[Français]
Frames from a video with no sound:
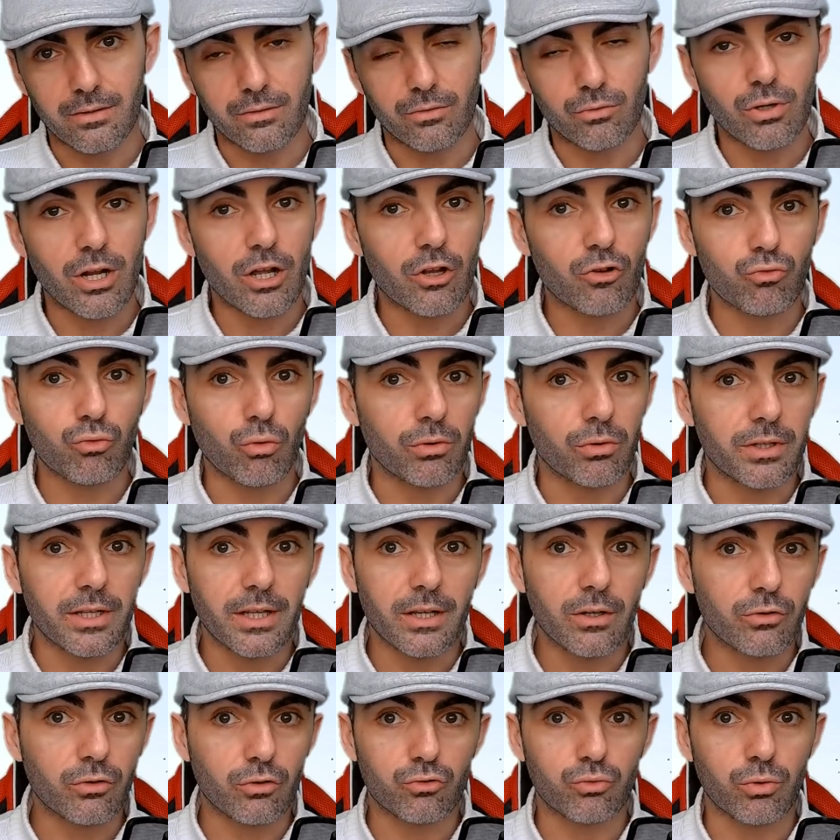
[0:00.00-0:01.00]
la
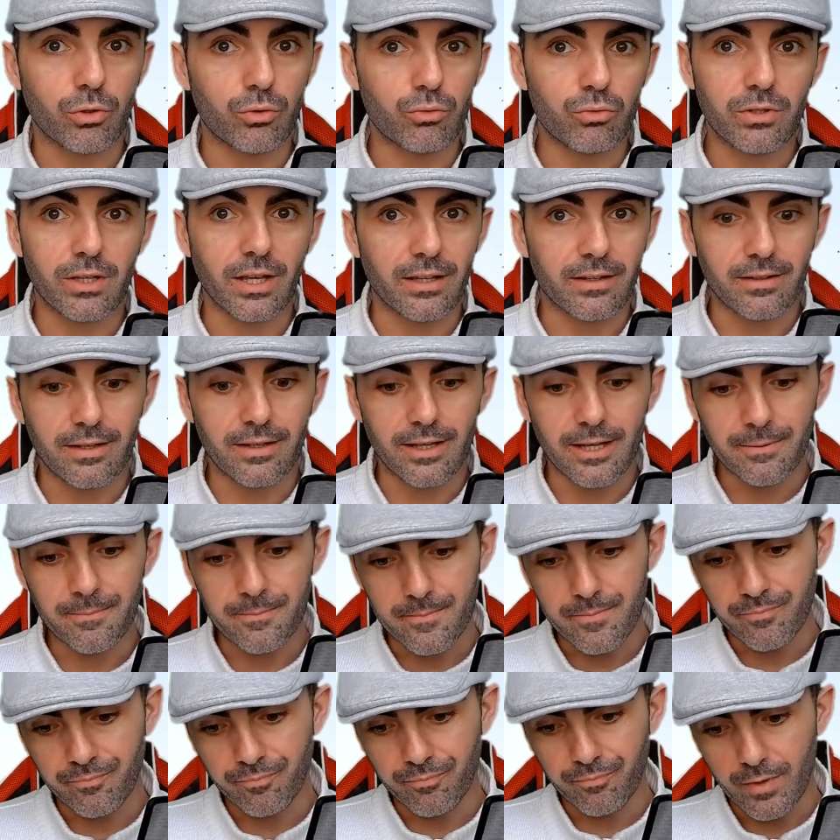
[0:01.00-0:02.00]
journée, que ce soit du quintet
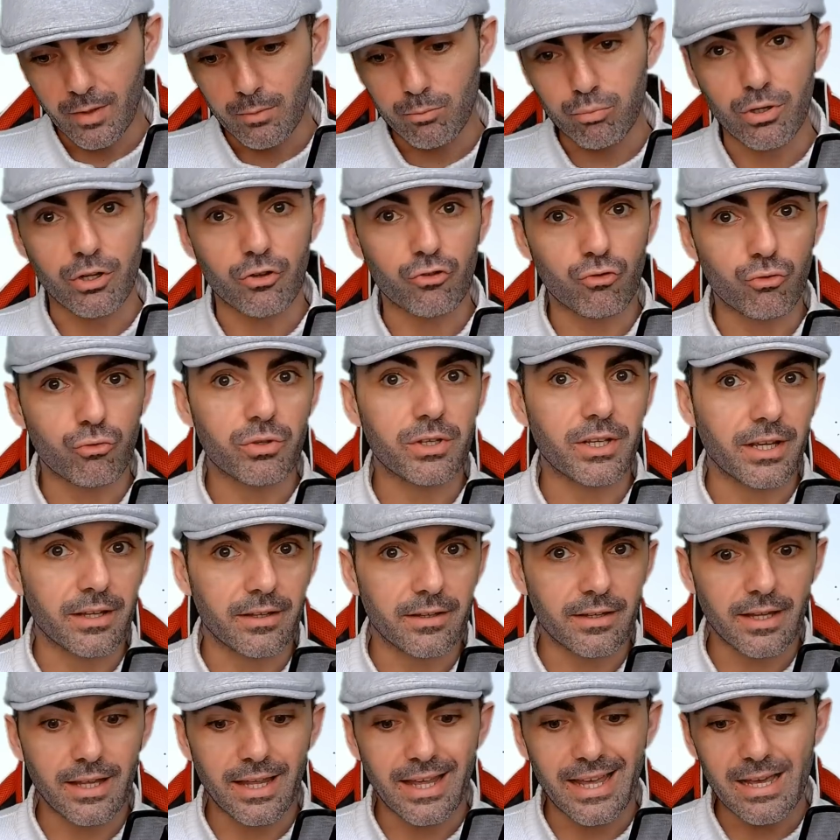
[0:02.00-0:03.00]
pour les jeux du
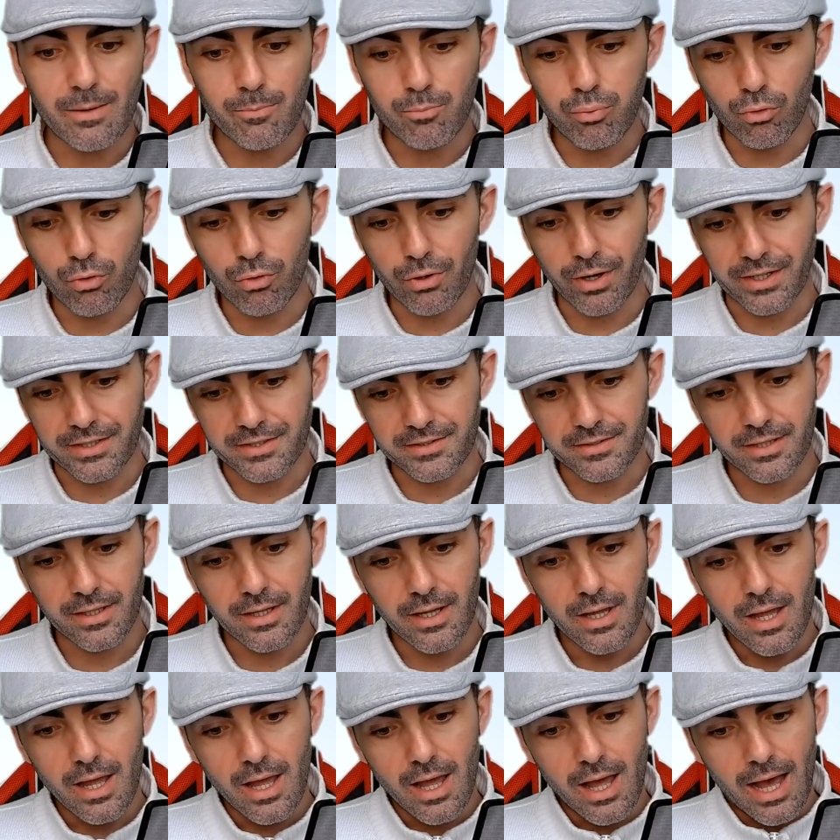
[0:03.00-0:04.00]
quintet et pour le reste.
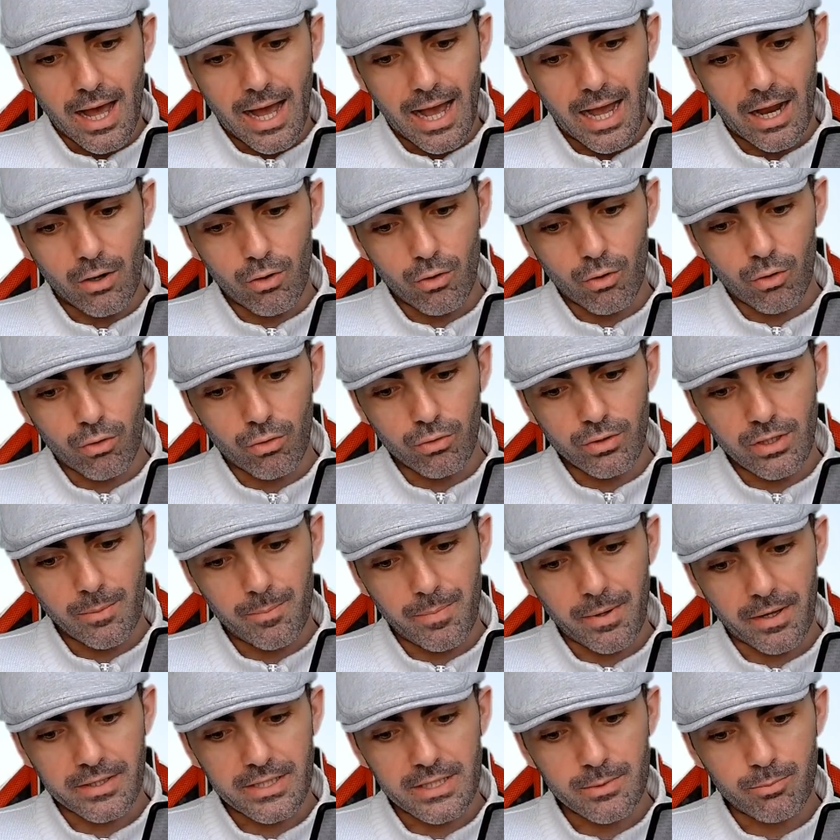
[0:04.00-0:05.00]
Alors on est
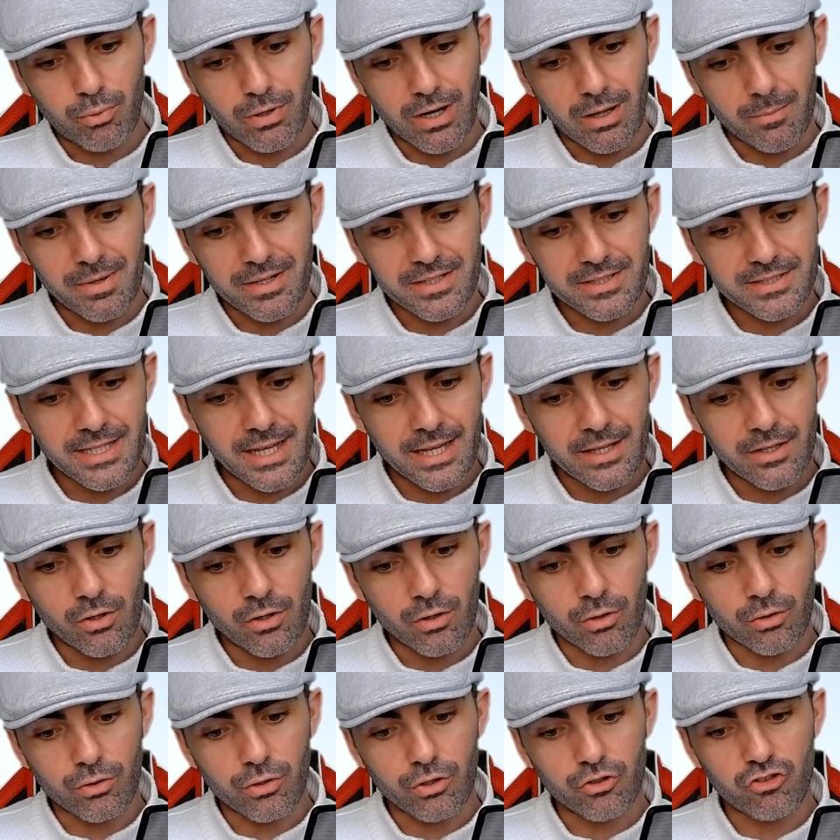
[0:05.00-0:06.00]
parti pour la base
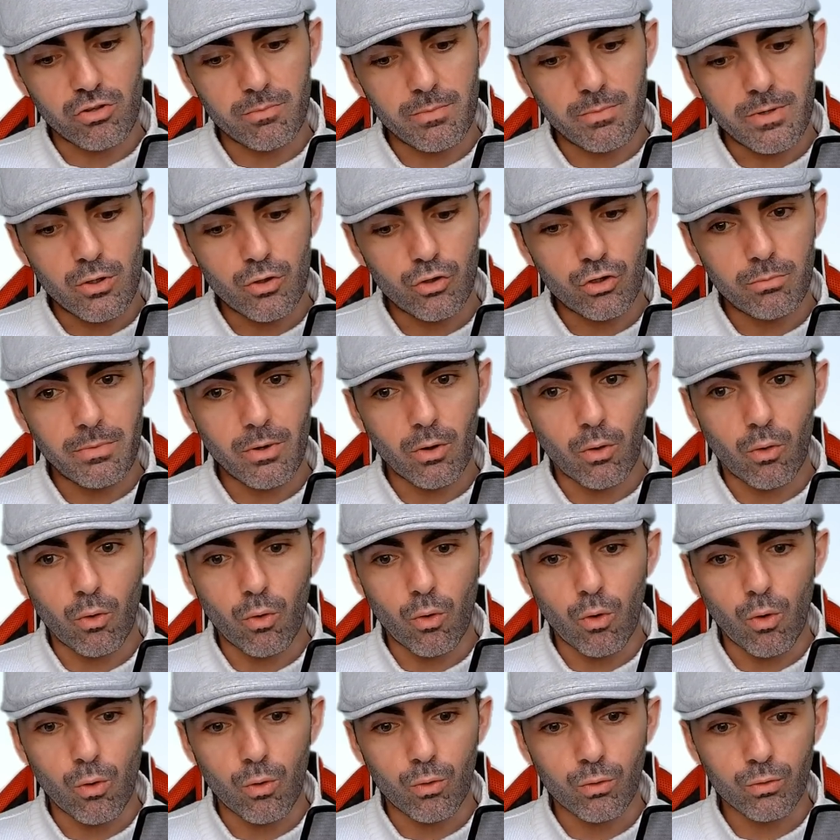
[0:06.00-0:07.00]
gagnante, j'ai mis le
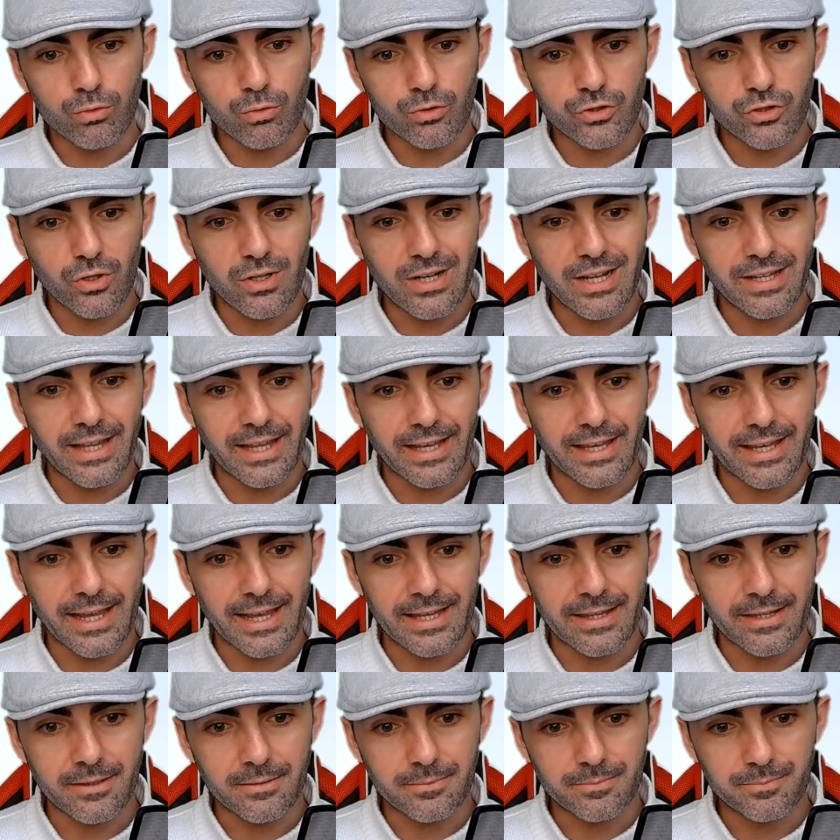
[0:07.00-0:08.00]
numéro 11,
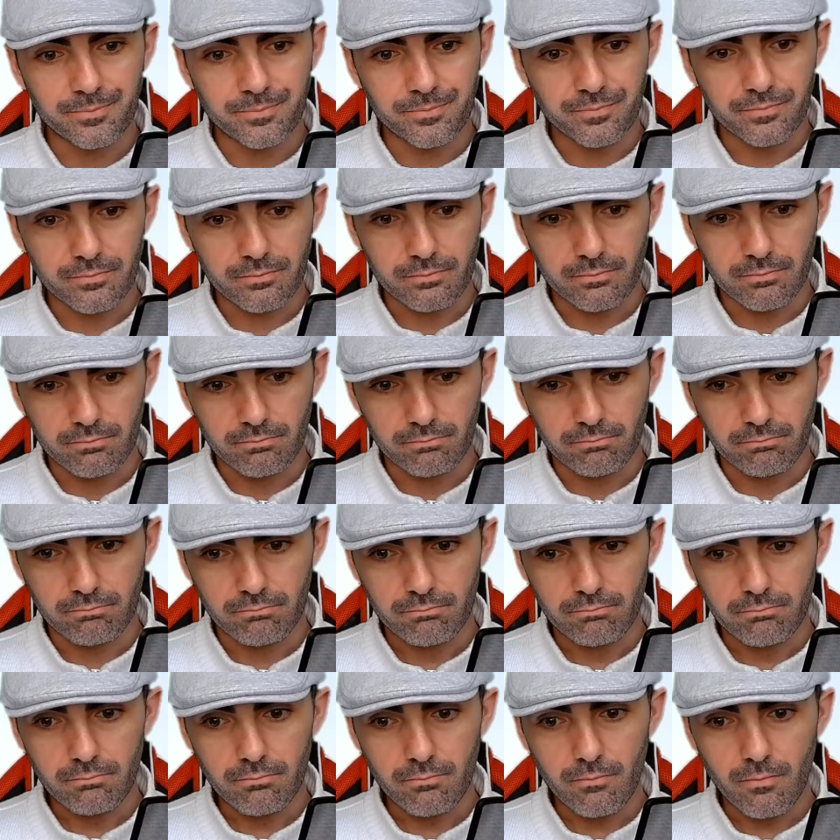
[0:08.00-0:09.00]
l'Anaken.
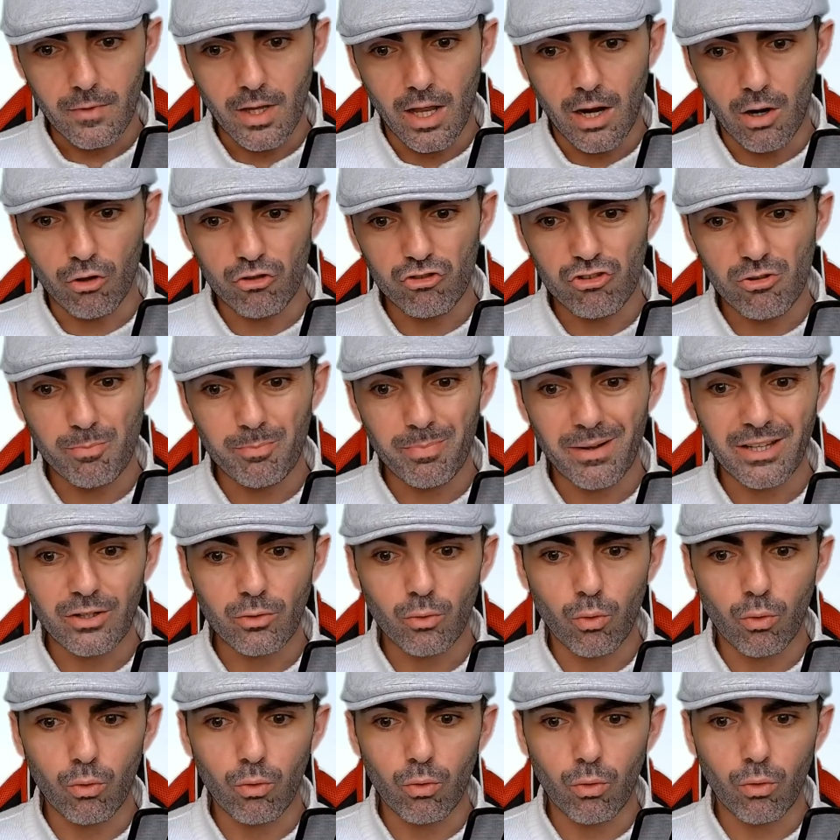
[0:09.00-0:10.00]
Alors j'ai pas
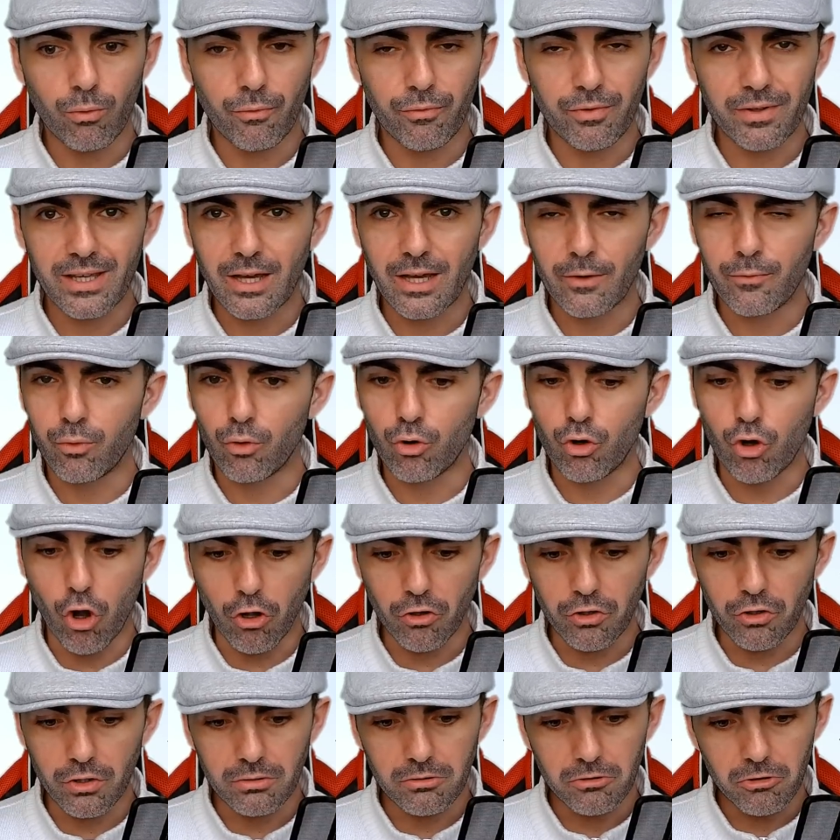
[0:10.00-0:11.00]
trop fait gaffe aux
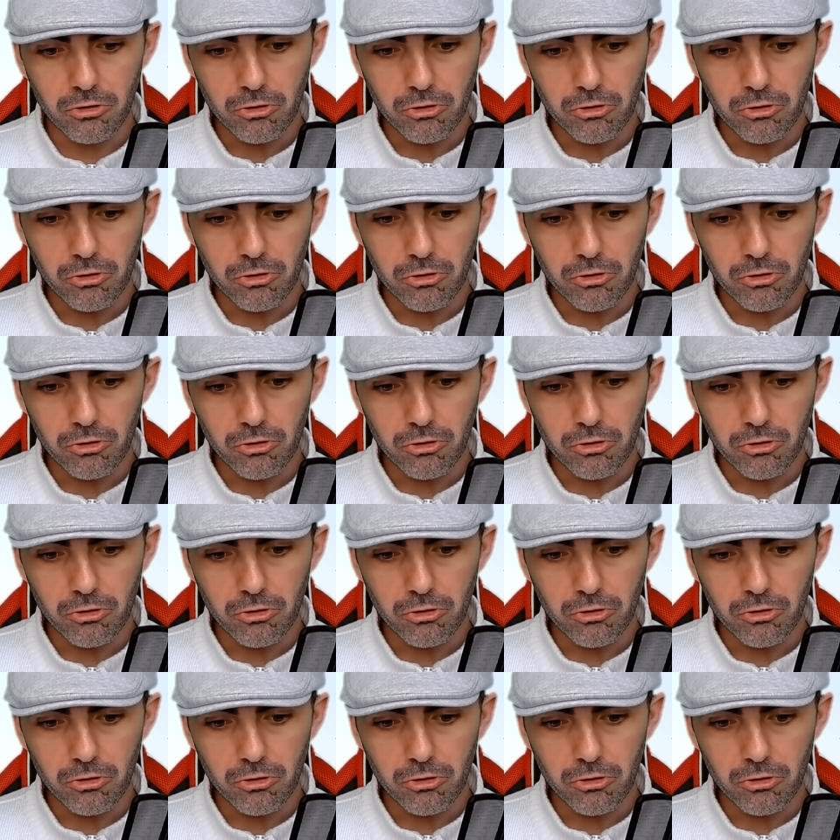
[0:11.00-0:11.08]
cordes,